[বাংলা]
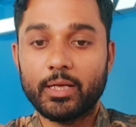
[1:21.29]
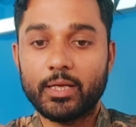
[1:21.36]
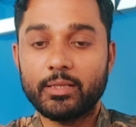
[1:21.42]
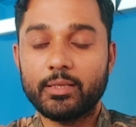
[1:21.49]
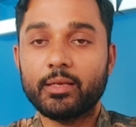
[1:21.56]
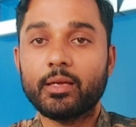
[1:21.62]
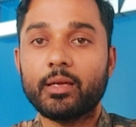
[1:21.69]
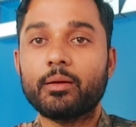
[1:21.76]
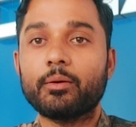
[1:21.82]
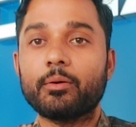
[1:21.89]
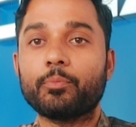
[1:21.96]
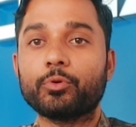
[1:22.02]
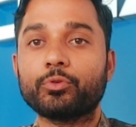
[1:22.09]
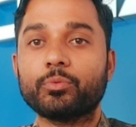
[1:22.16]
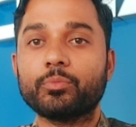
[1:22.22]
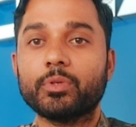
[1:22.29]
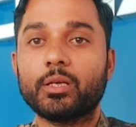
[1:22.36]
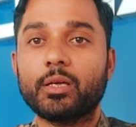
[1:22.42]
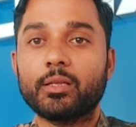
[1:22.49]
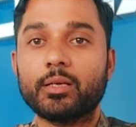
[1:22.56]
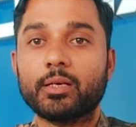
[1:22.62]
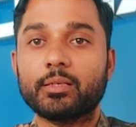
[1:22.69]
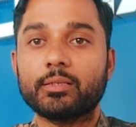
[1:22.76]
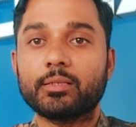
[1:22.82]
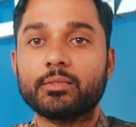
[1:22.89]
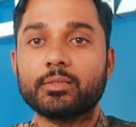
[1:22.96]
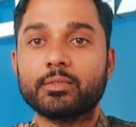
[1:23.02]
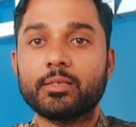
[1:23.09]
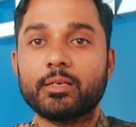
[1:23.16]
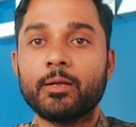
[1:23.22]
এদিকে প্রথম দিকে দেখা যাচ্ছে
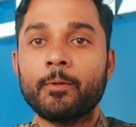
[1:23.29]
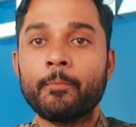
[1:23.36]
যে